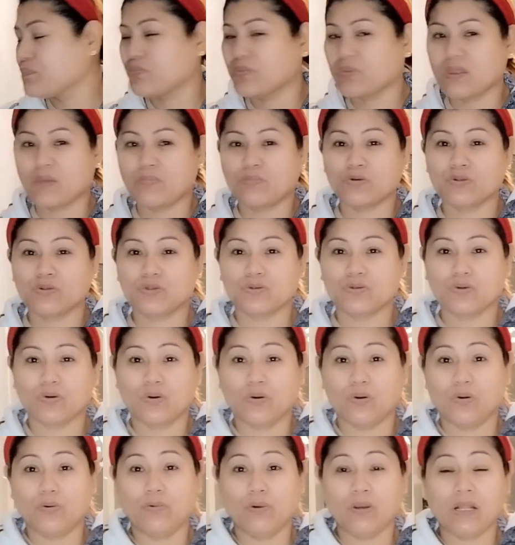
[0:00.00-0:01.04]
Tapos,
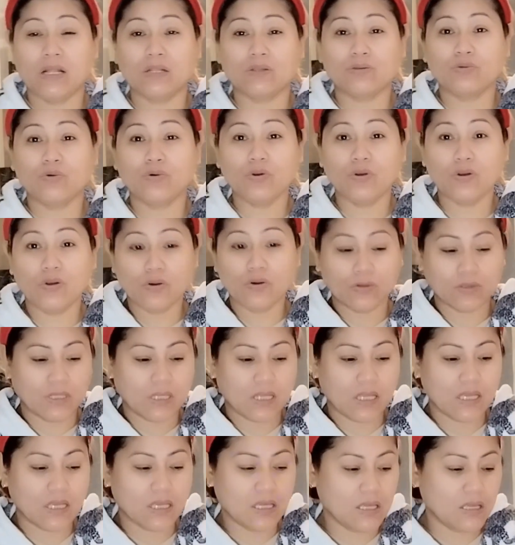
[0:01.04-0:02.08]
walang tulog,
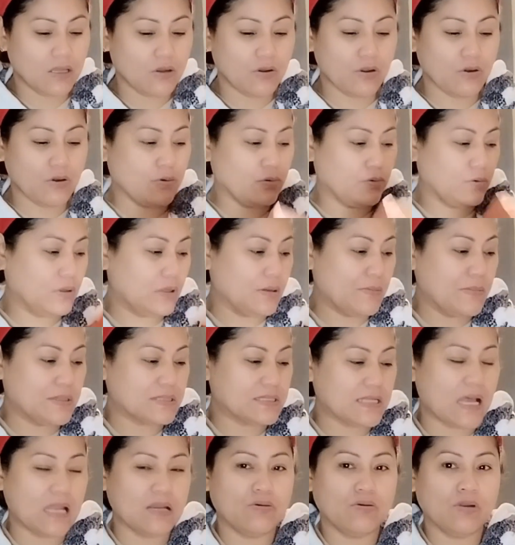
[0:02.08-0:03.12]
di mas
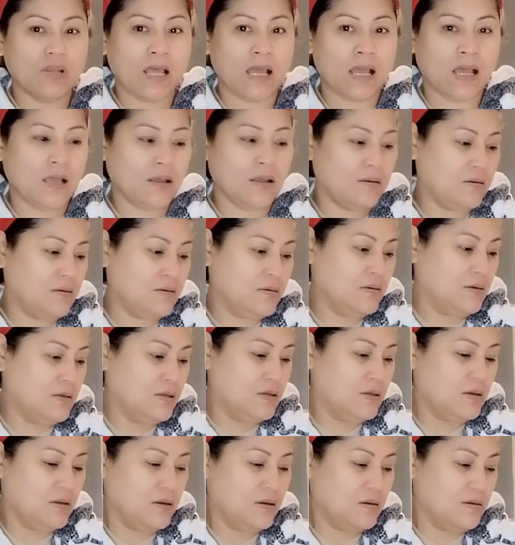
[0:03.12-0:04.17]
lalo na.
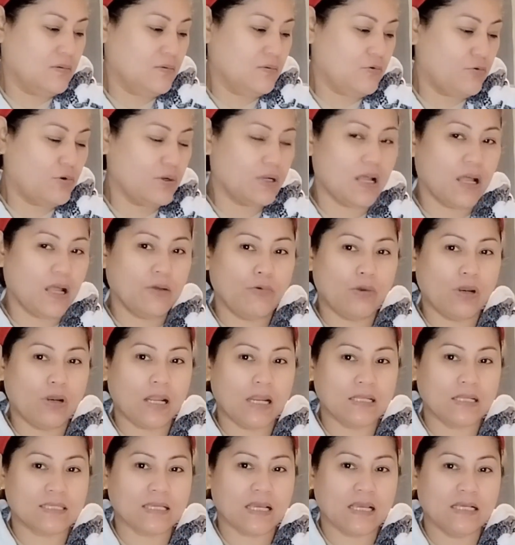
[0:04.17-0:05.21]
Wala, wala
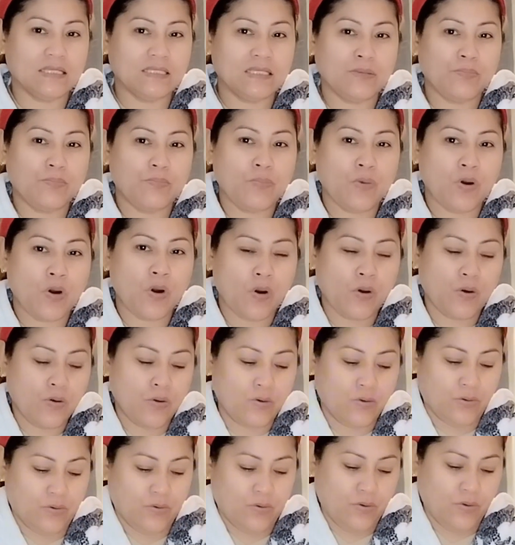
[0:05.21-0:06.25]
na sa isip mo.
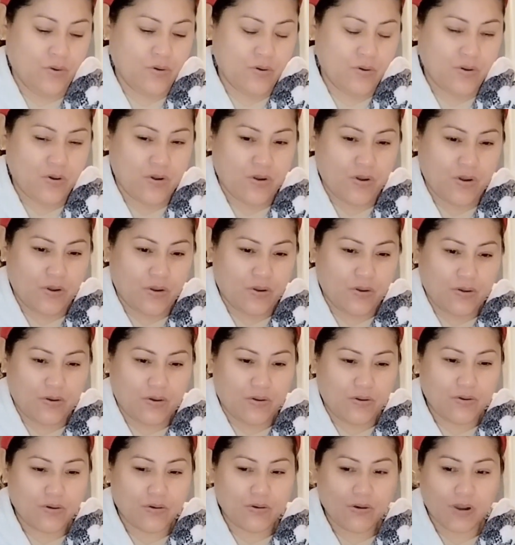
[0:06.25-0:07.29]

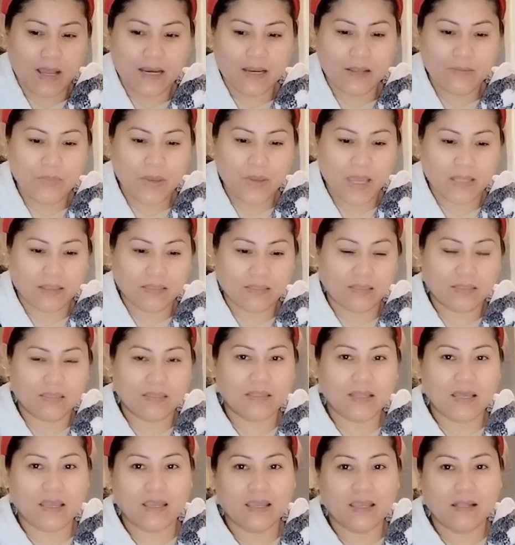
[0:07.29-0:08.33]
Yung kalabit,
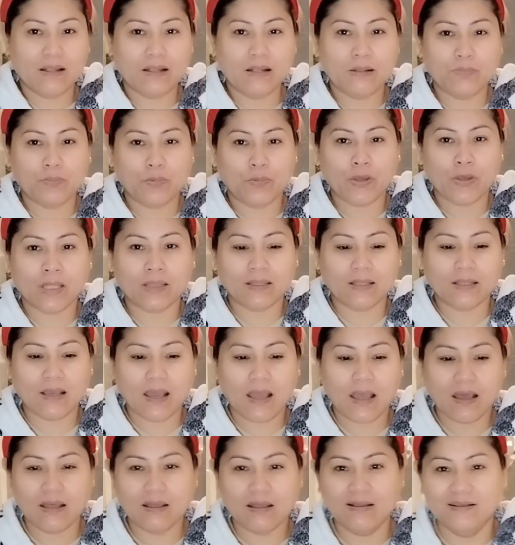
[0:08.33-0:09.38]
dahil puyat
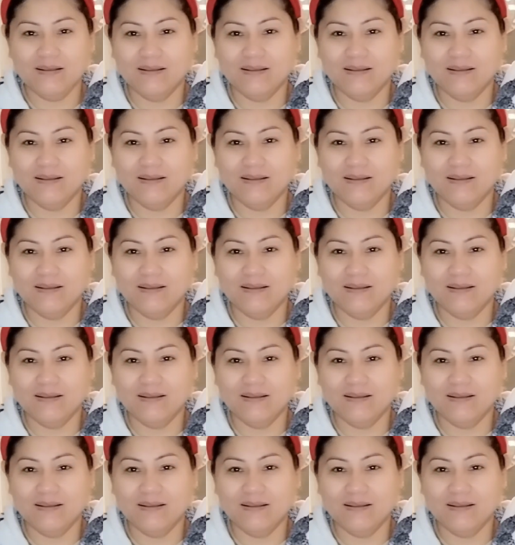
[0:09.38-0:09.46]
ka.